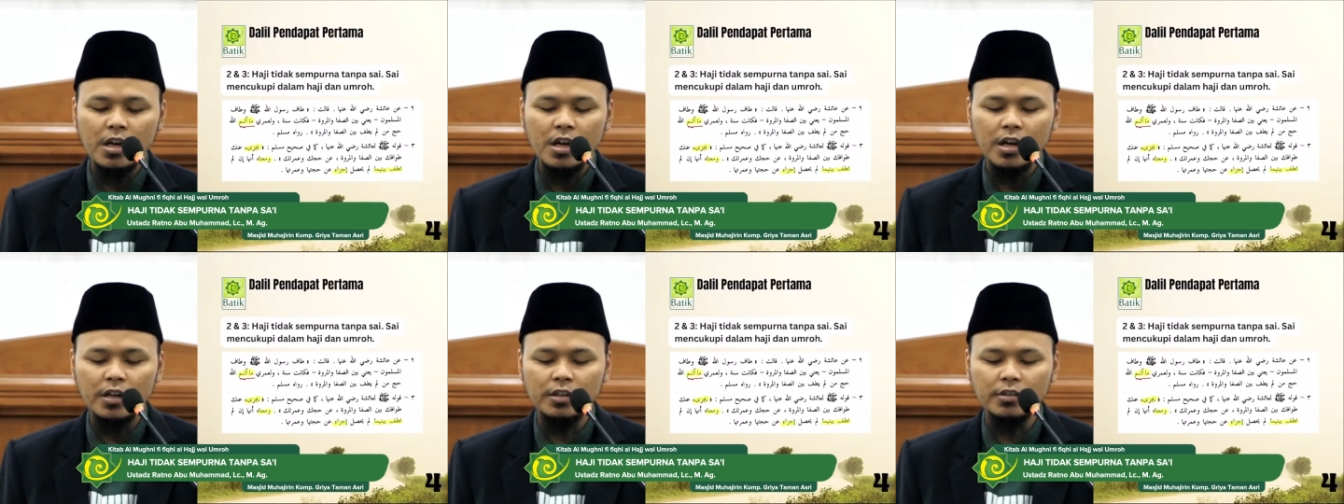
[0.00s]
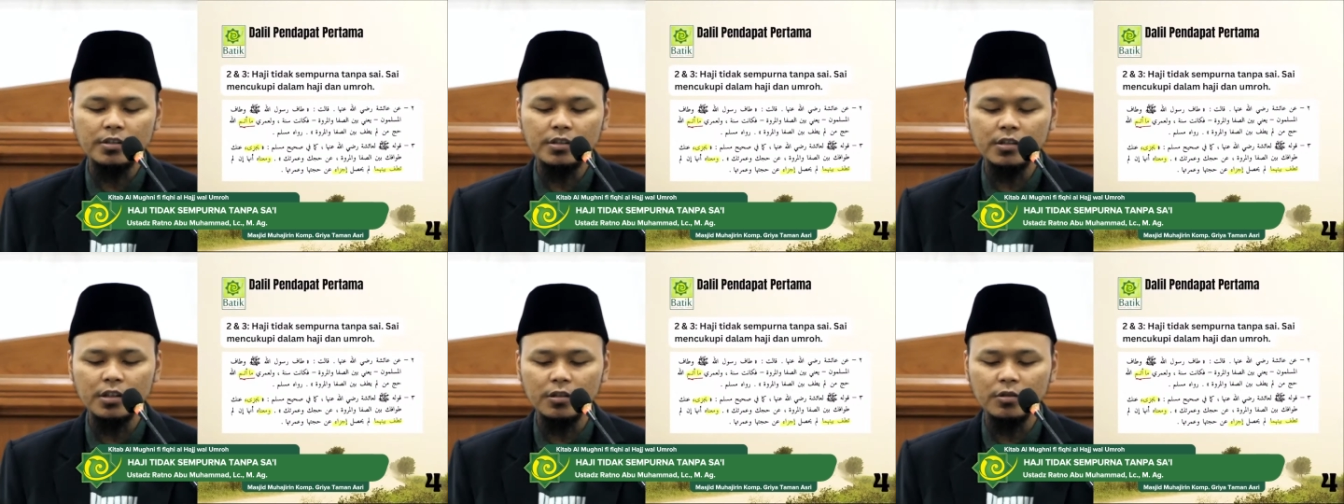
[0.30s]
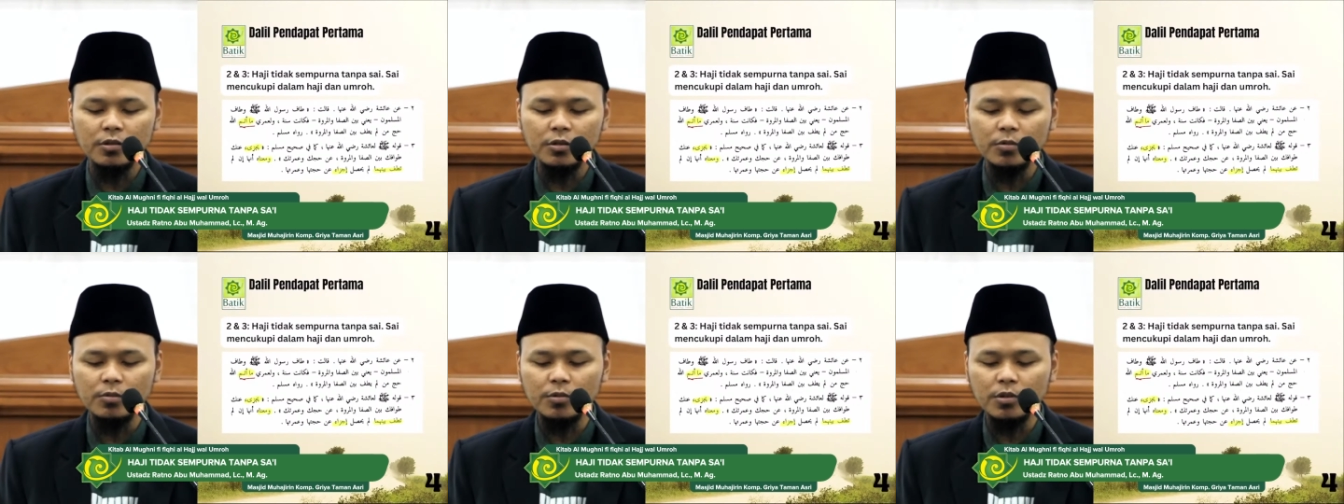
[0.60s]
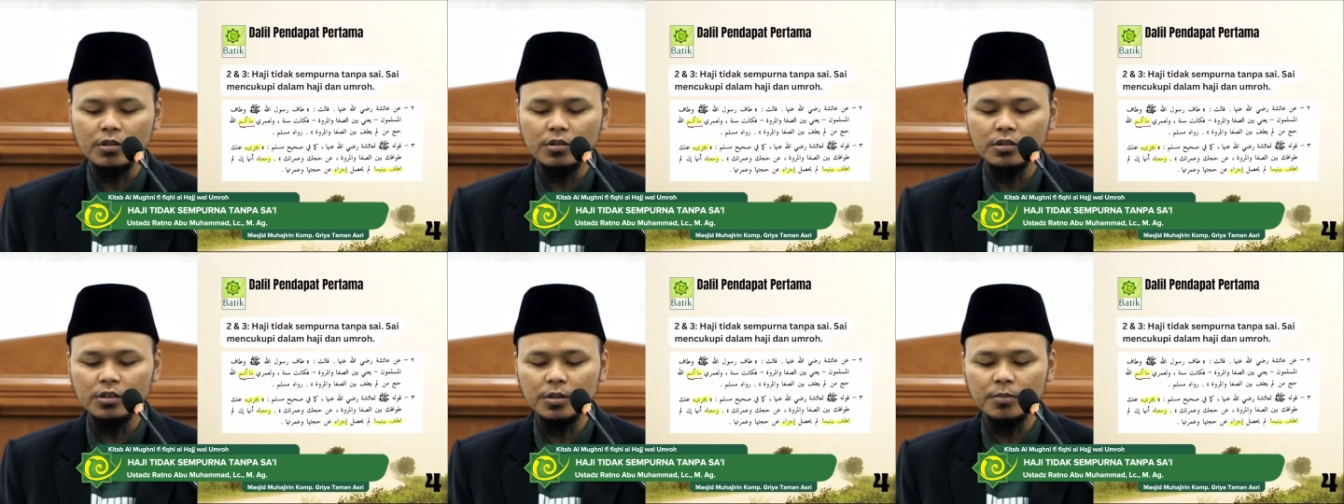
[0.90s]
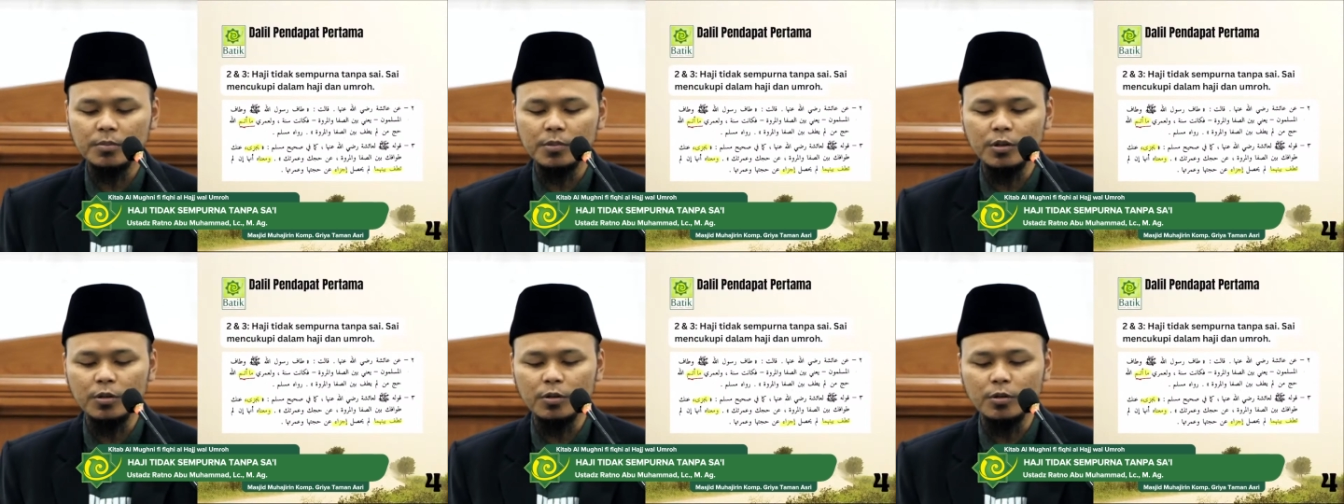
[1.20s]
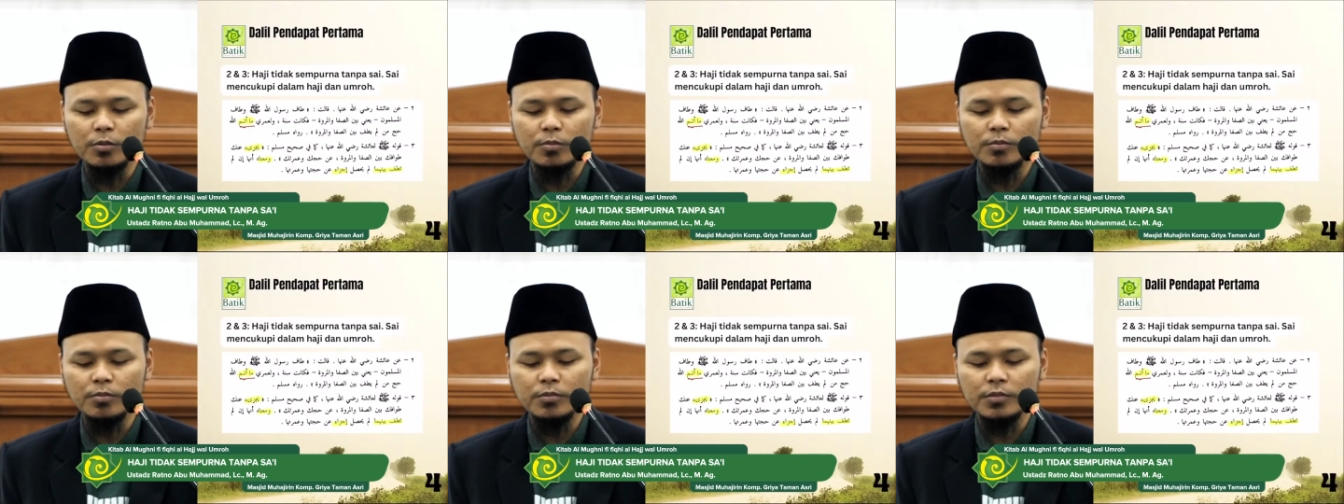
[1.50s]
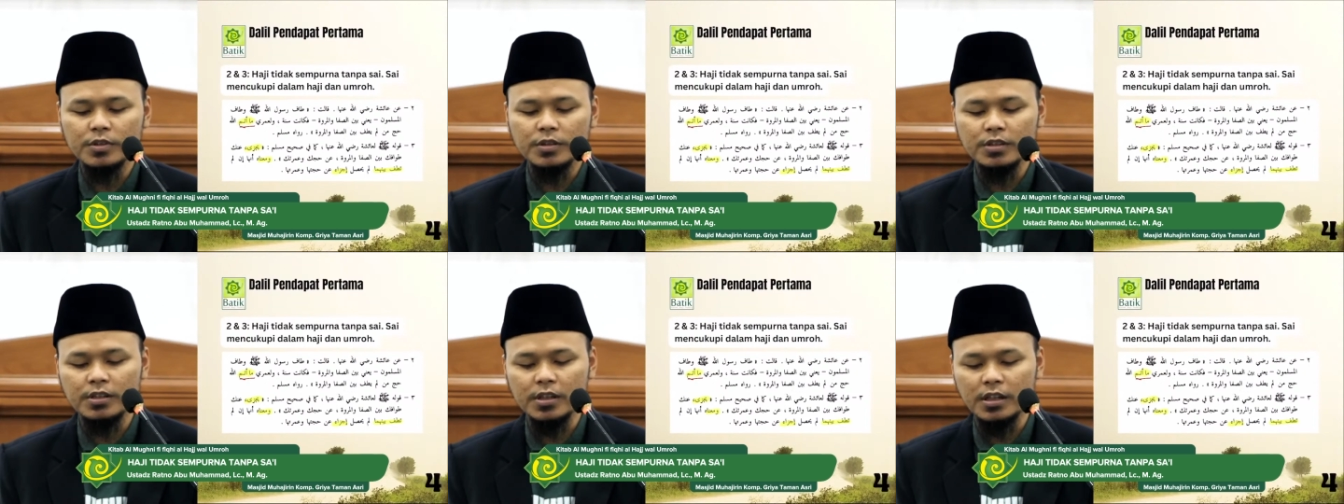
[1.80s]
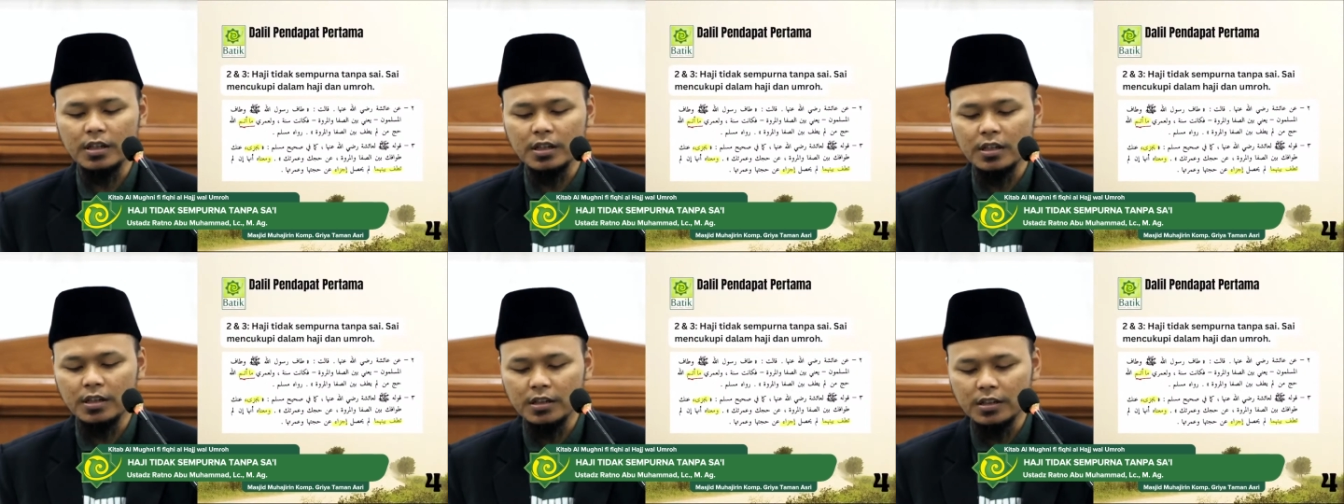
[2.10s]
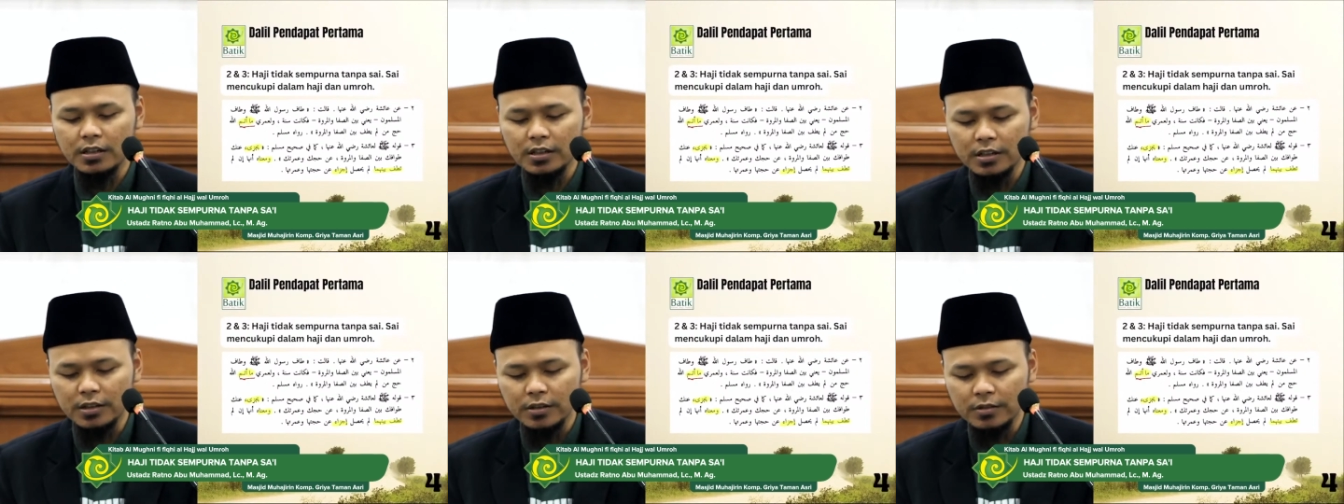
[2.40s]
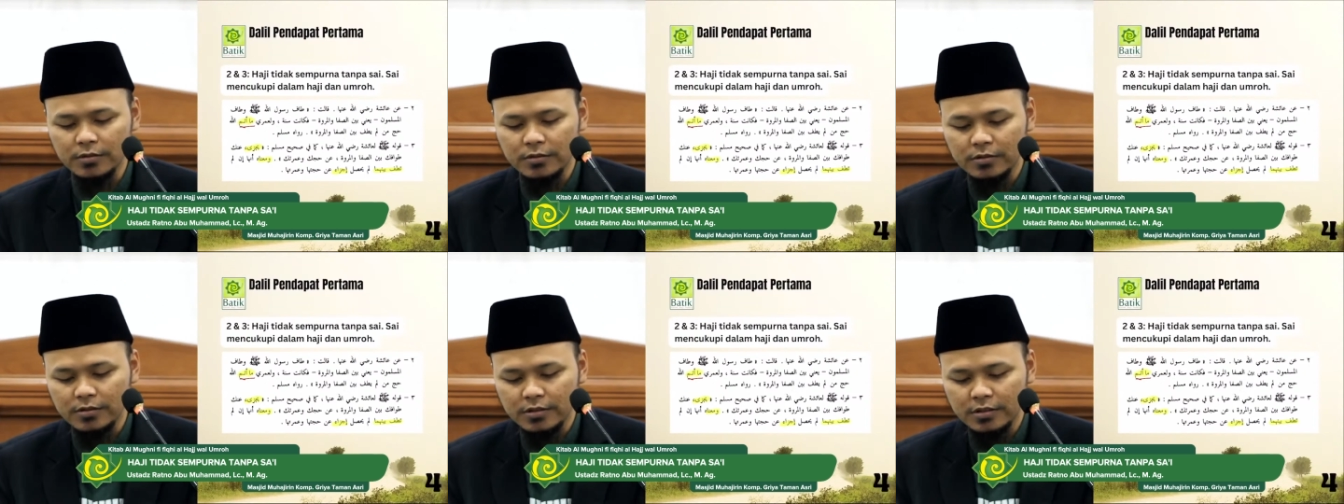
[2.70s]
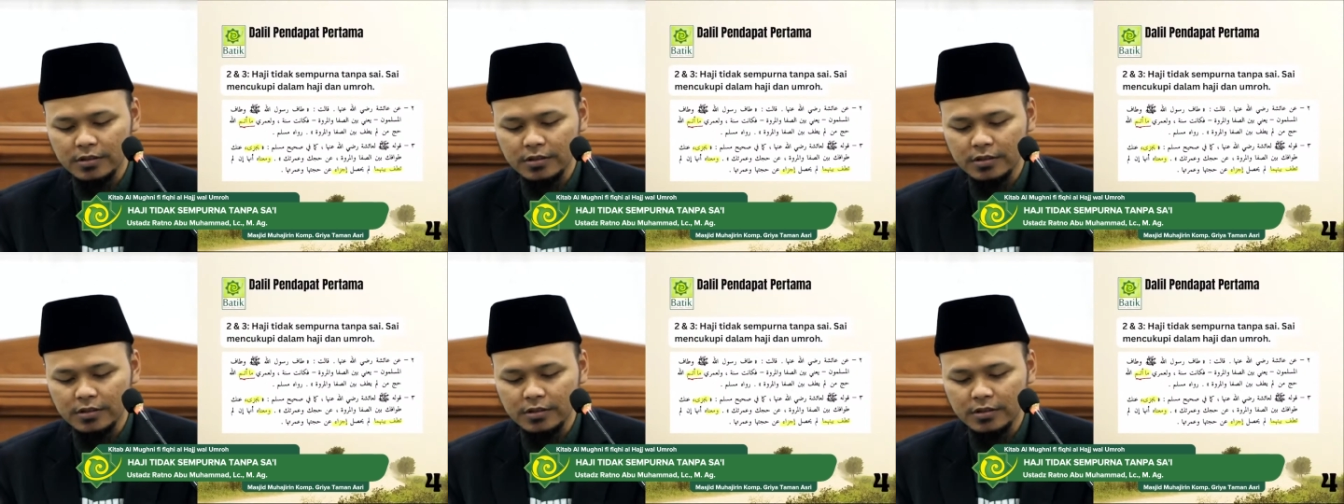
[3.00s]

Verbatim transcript: haji atau umrahnya belum sah gitu